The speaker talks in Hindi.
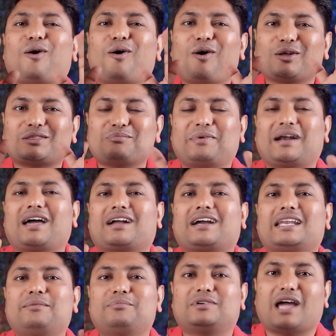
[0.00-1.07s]
बहुत बड़ा
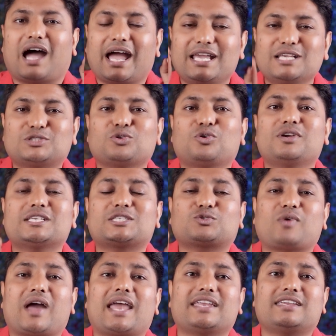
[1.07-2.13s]
करीब 250
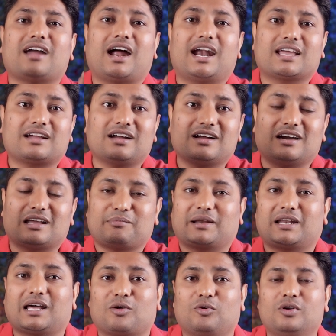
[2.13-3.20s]
स्क्वायर यार्ड का घर
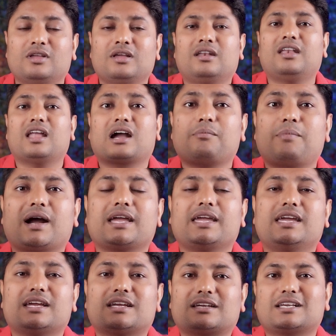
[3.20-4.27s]
बना रहा हूँ लगभग
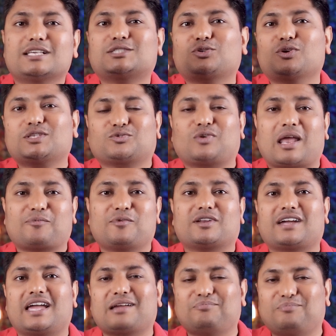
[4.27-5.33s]
2100 स्क्वायर फीट
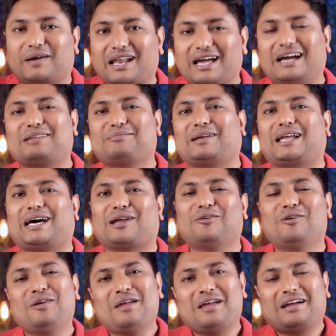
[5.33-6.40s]
का एक बड़ा घर बना रहा हूँ